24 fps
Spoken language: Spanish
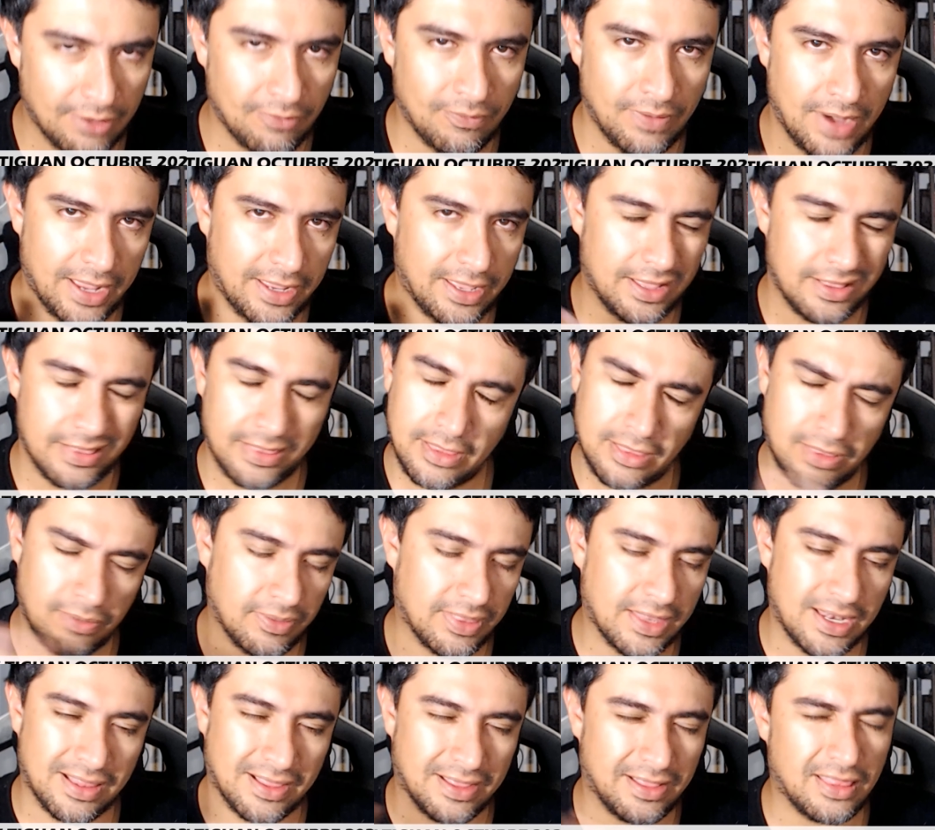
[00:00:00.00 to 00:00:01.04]
una agencia, si vas a
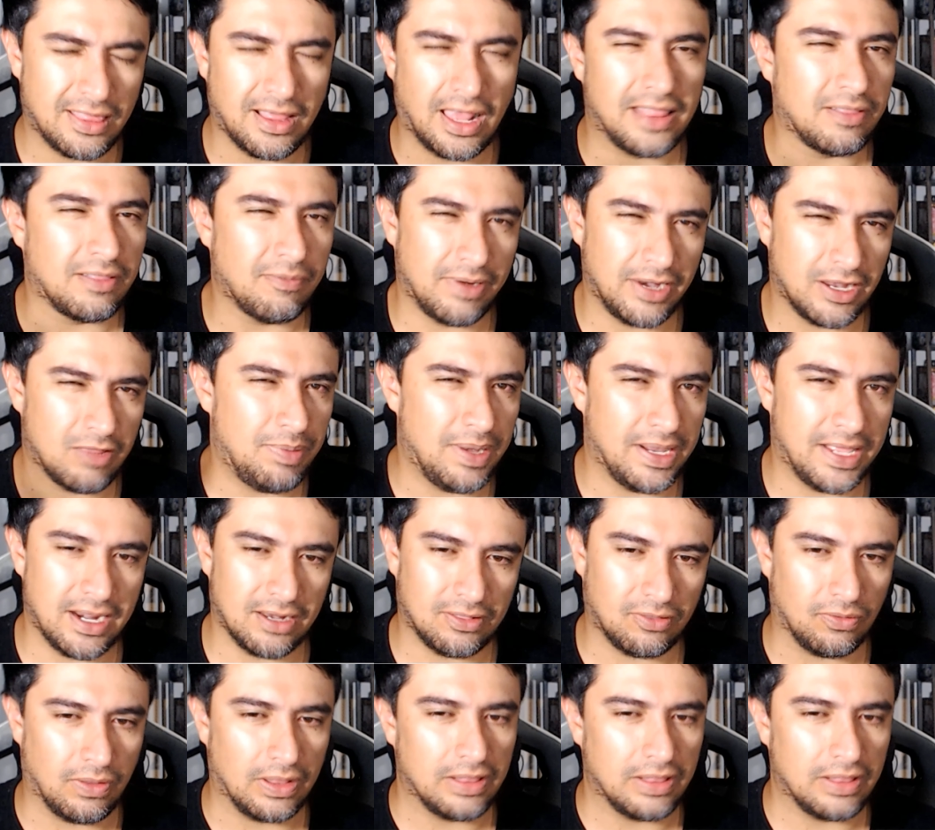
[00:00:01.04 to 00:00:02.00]
las agencias, ahí te van a explicar todo.